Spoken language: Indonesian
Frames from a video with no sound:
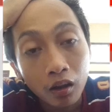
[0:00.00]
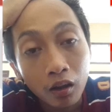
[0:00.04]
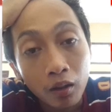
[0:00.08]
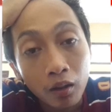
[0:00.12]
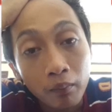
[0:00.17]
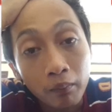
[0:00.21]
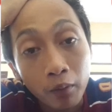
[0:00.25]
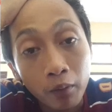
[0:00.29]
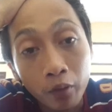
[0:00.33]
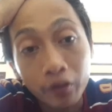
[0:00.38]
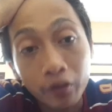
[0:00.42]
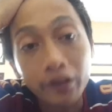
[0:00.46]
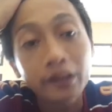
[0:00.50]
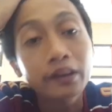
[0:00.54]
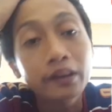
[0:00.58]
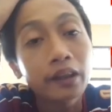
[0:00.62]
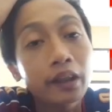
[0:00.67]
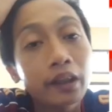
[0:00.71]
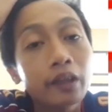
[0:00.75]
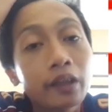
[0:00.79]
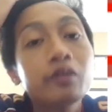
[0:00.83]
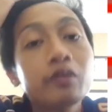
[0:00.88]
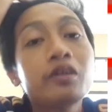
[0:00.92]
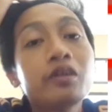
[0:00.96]
mau
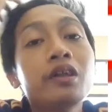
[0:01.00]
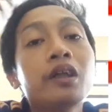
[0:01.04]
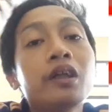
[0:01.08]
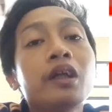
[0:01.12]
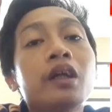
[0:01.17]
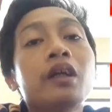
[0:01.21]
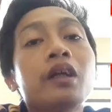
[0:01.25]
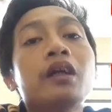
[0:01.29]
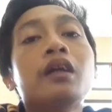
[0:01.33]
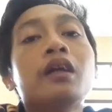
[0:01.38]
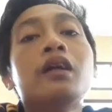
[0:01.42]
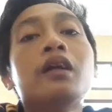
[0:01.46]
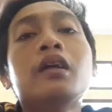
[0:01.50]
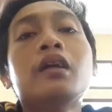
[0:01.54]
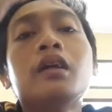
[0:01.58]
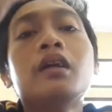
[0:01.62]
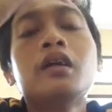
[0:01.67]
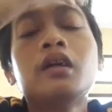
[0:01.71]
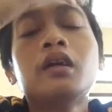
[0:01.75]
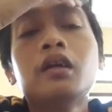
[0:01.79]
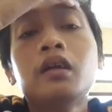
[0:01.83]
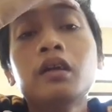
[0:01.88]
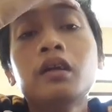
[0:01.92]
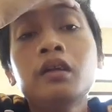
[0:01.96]
diseriusin.
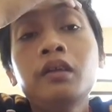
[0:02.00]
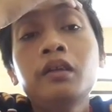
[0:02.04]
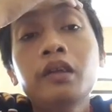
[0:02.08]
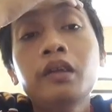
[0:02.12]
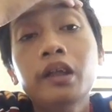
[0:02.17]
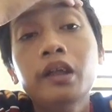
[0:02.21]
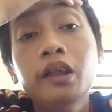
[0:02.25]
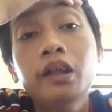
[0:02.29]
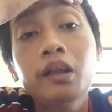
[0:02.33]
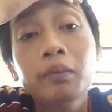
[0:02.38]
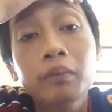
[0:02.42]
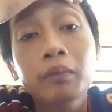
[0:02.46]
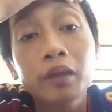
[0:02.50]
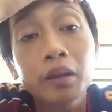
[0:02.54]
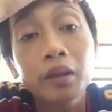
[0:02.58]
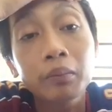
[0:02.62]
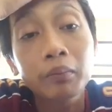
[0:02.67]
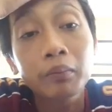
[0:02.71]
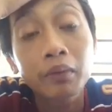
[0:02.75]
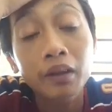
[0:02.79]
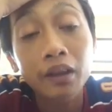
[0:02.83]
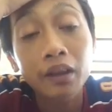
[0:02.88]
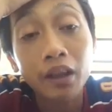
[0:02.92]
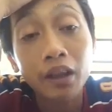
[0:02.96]
Jadi
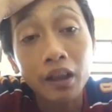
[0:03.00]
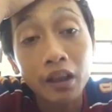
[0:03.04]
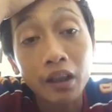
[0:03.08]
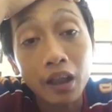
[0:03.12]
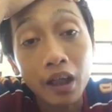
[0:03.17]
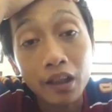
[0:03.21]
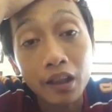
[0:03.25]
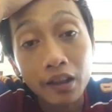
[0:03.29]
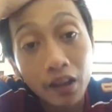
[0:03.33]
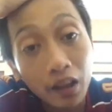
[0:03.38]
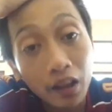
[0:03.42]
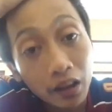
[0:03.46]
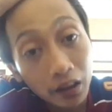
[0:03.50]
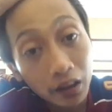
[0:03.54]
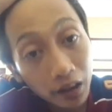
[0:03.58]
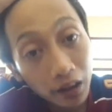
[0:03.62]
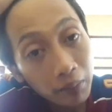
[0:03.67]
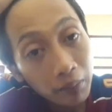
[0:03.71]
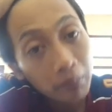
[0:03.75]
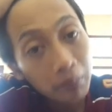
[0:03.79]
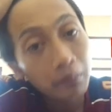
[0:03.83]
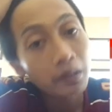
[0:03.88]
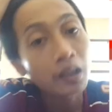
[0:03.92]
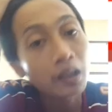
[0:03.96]
teman-teman cari aja
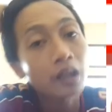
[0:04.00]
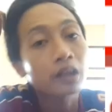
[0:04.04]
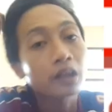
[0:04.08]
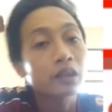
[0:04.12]
game yang